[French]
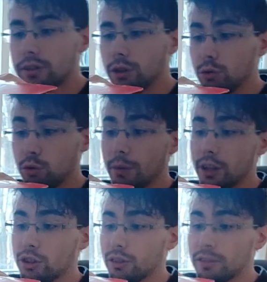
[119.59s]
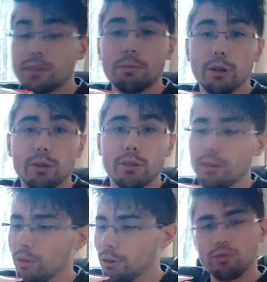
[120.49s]
Wellstone, tu m'as gentiment
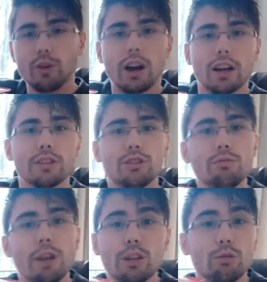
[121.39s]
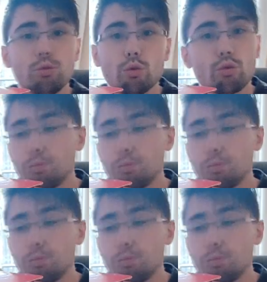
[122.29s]
euh, voilà, dit bah écoute,